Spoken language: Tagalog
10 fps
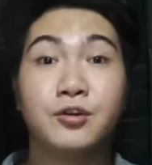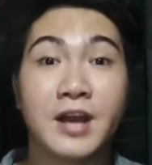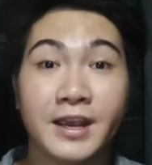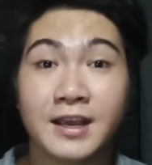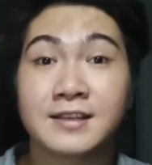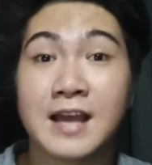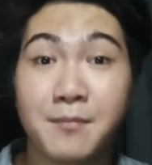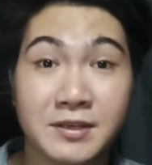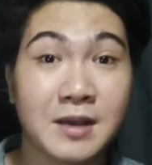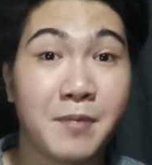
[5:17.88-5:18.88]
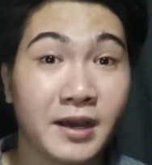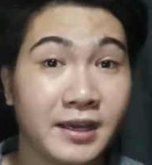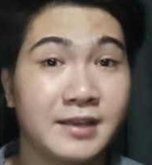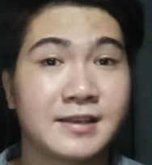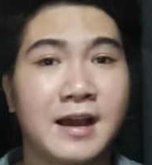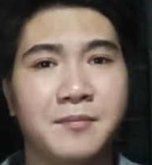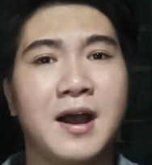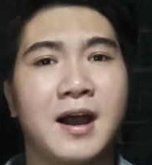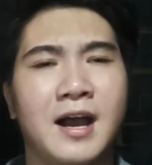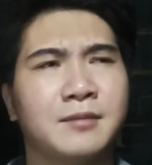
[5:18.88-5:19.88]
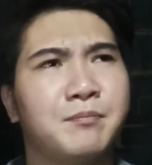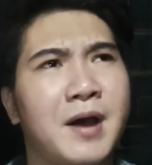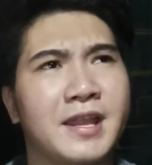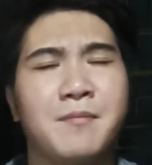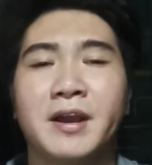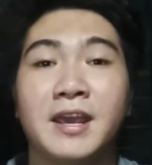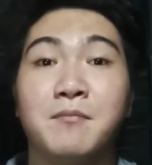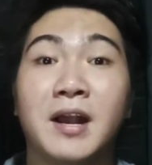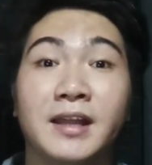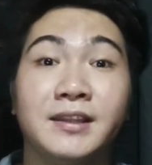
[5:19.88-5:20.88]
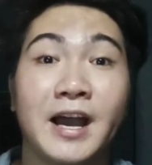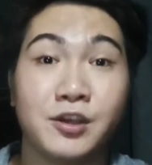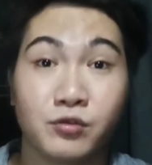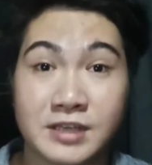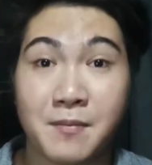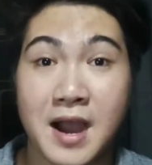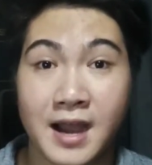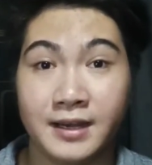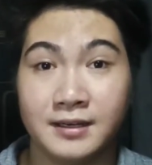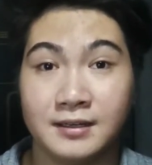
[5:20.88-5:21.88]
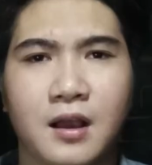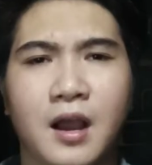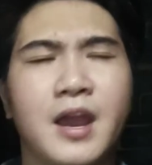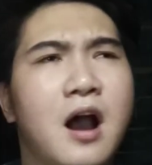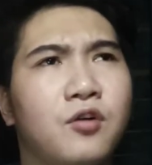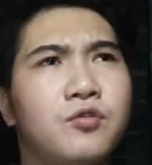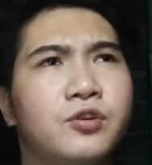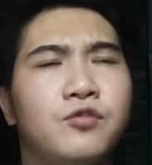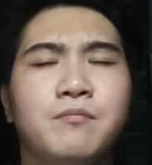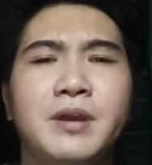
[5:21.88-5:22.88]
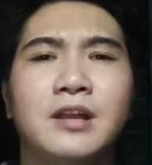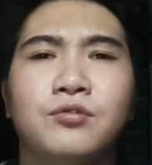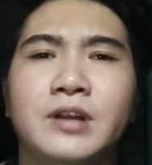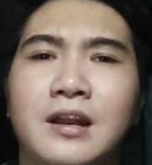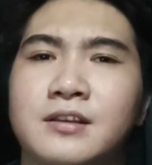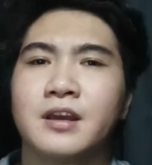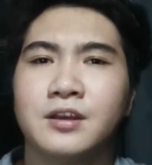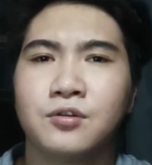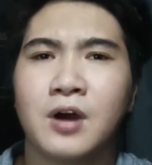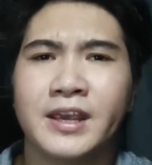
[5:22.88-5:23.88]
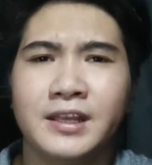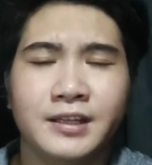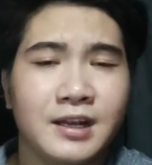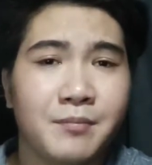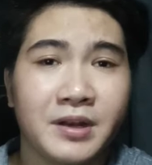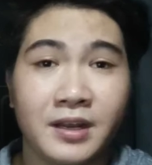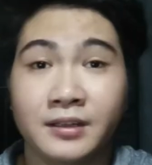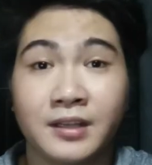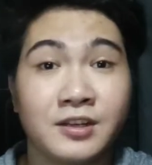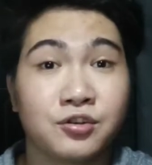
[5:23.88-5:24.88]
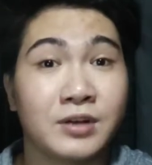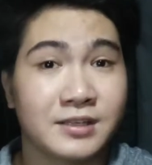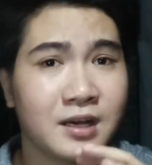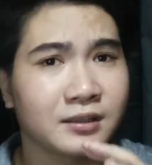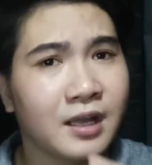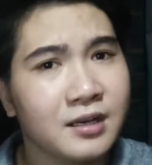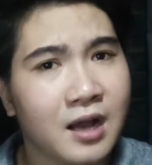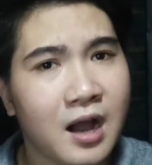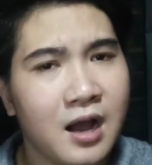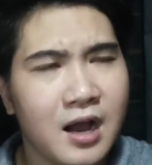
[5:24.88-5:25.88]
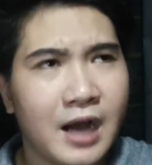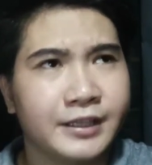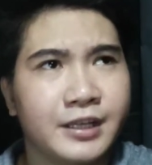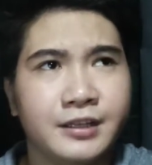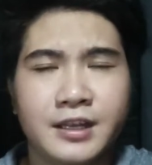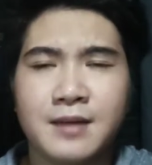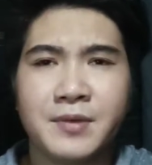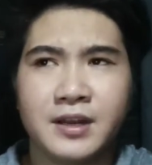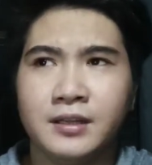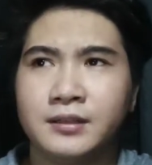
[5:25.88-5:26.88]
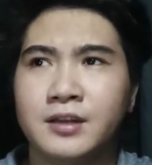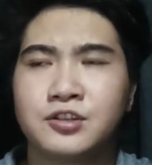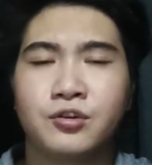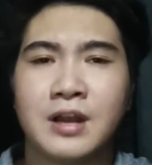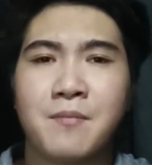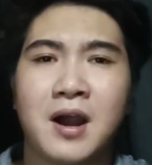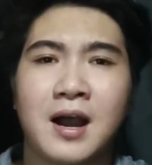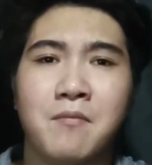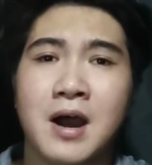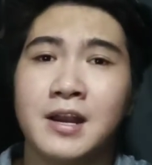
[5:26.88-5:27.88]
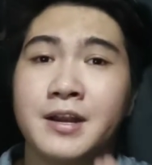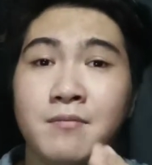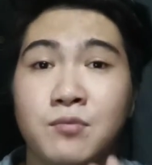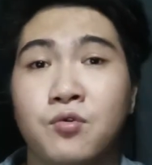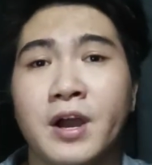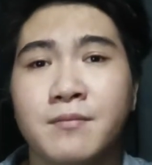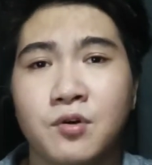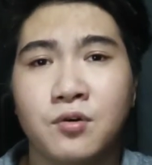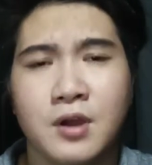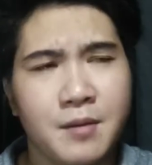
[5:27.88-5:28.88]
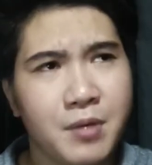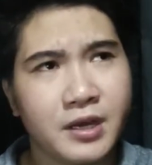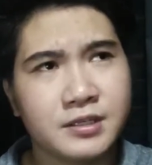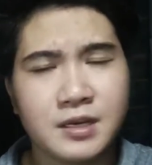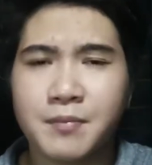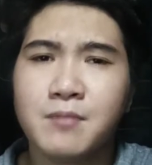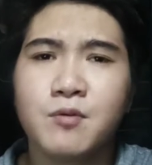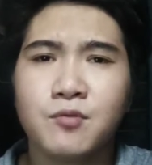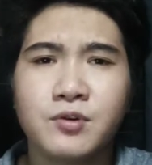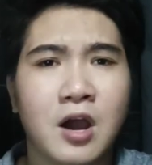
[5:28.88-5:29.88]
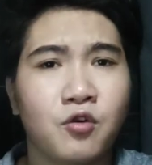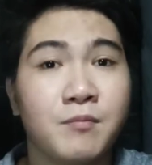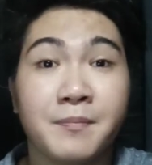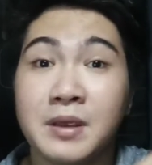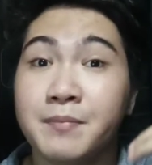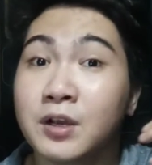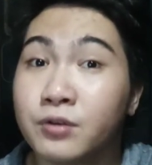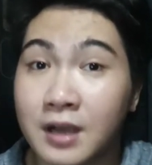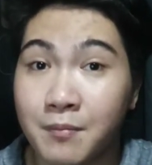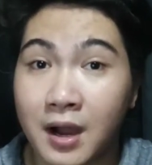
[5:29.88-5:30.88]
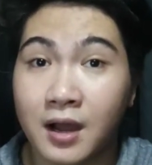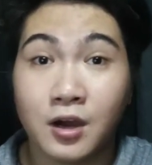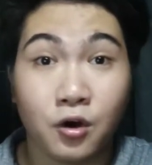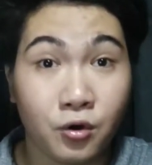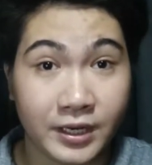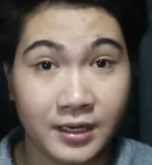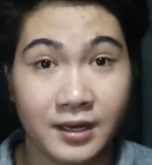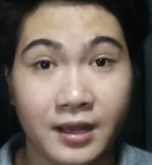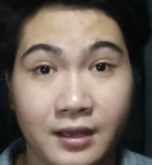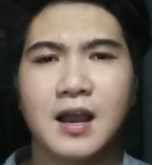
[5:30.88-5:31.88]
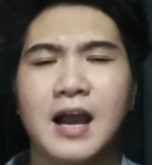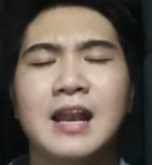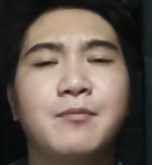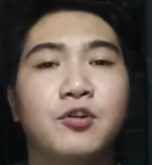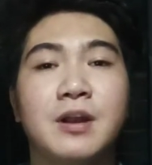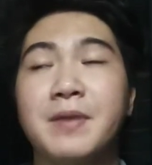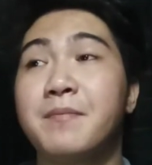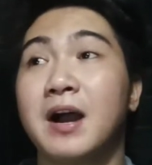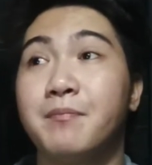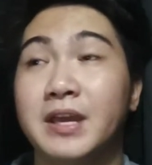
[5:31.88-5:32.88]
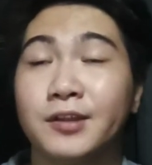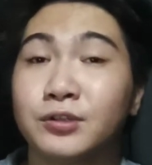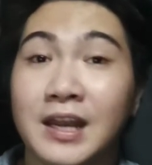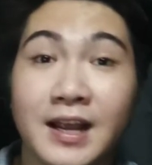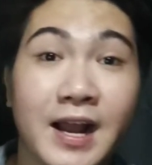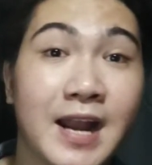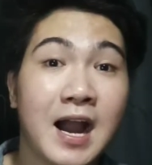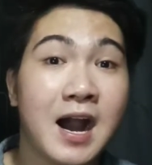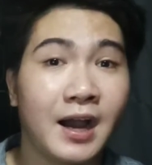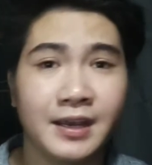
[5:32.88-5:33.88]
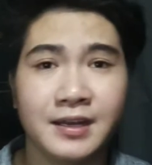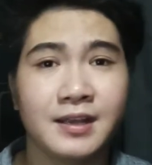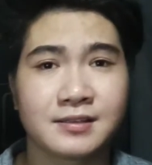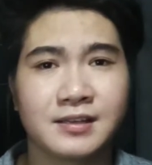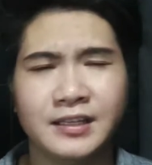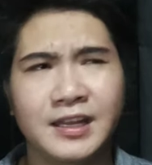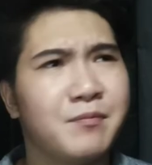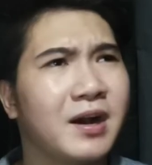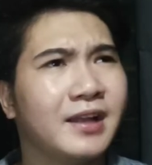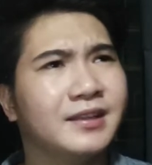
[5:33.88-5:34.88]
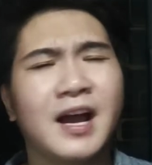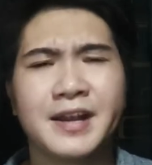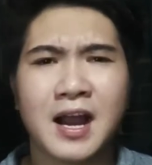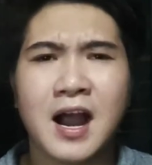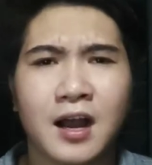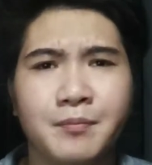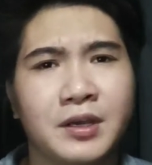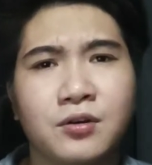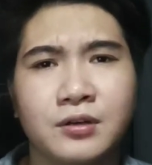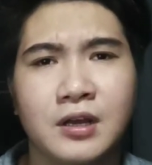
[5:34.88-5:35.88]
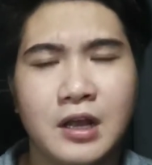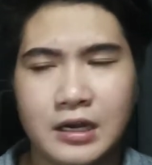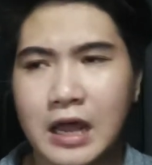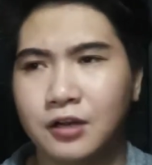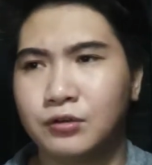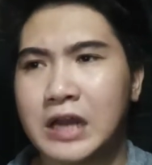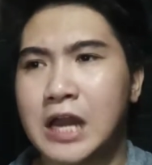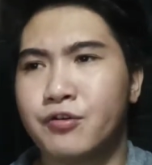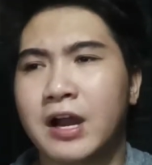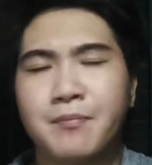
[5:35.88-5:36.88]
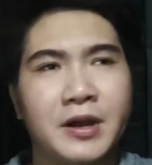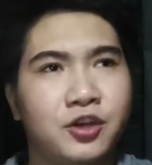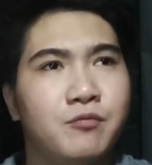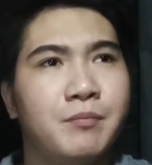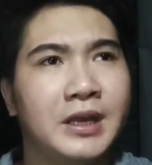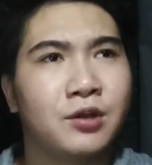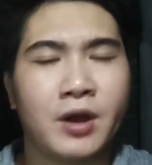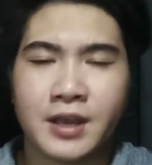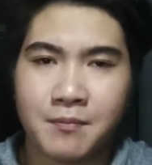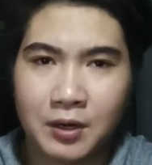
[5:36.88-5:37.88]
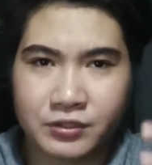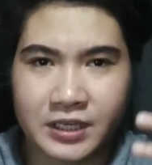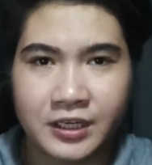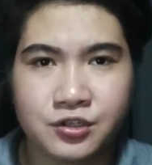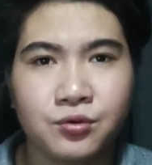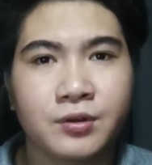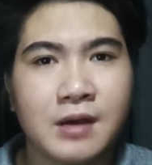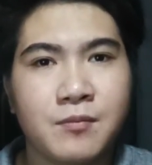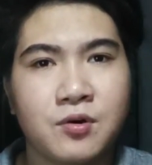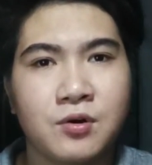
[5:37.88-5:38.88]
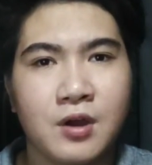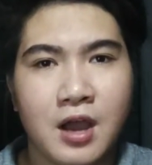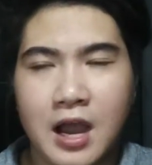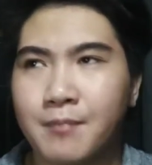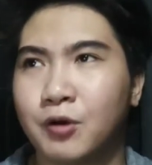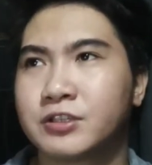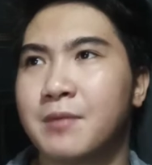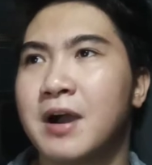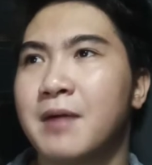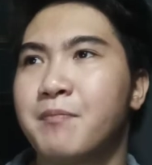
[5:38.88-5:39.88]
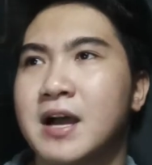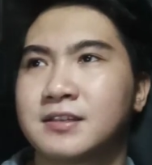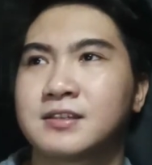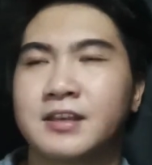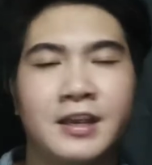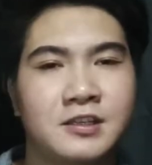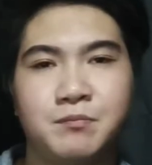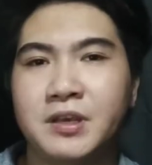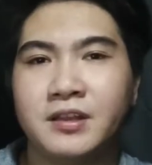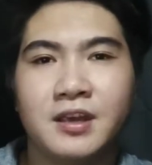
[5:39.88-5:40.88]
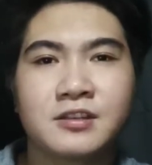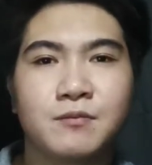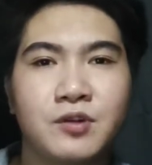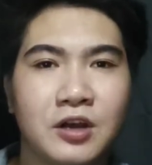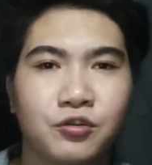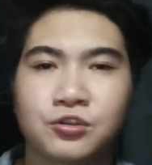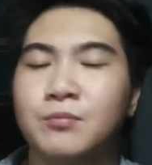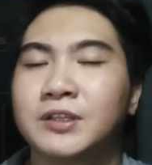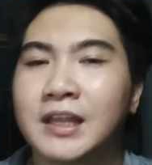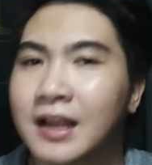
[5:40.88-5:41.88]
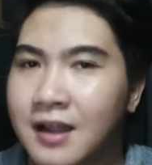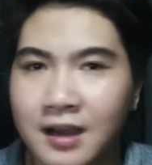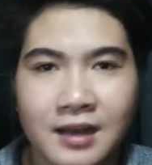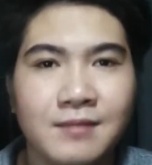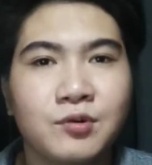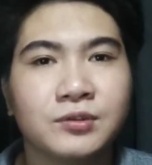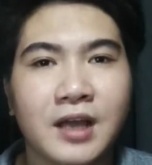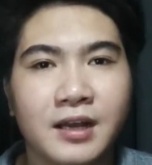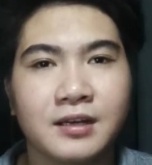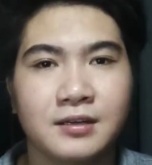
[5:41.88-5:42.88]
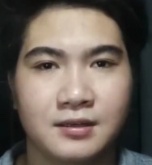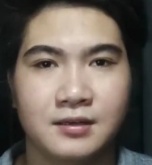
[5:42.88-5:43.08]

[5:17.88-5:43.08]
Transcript: 'Yon ay kasama sa pakikisama at para maging maganda yung samahan. Kaya kung yung biro nila sa'yo ay hindi naman intensyon na saktan ka at hindi naman intensyon na makaabala ng buhay mo, pag-isipan mo muna kung mapipikon ka ba o hindi. Alam ko na may mga biro talagang nakakainis, hindi maganda, nakakapikon, lalong-lalo na kapag yung biro ay about sa itsura mo, about sa mga past experience mo na gusto mo talagang kalimutan